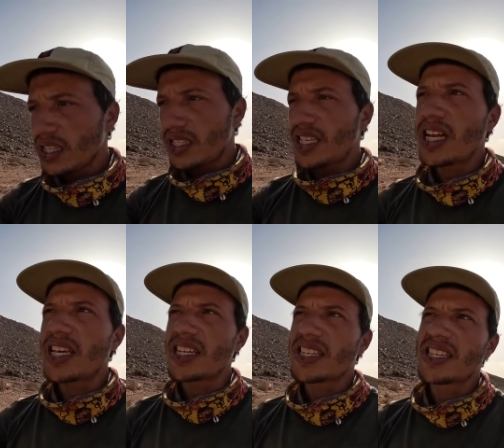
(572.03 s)

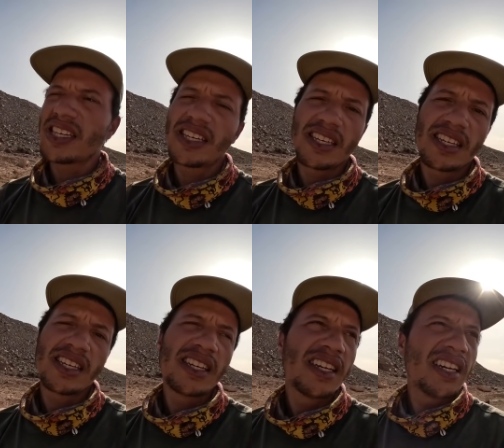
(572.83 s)
الديالكت
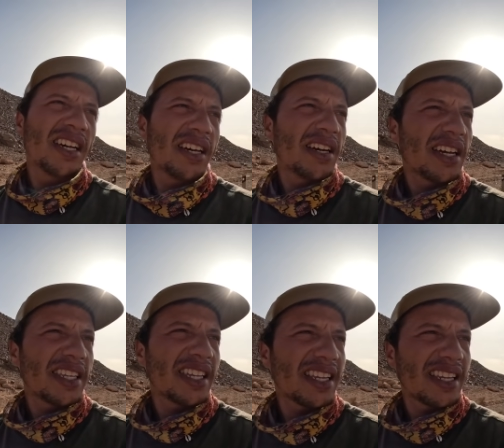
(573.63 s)

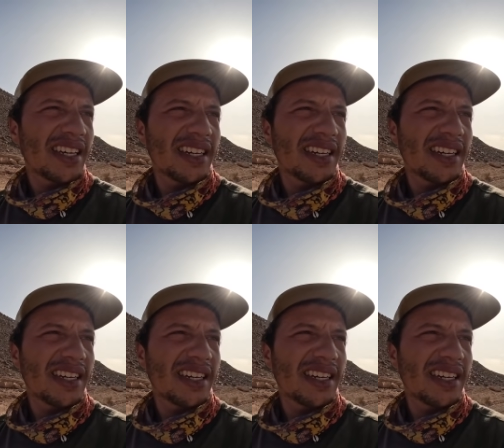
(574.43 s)
يعني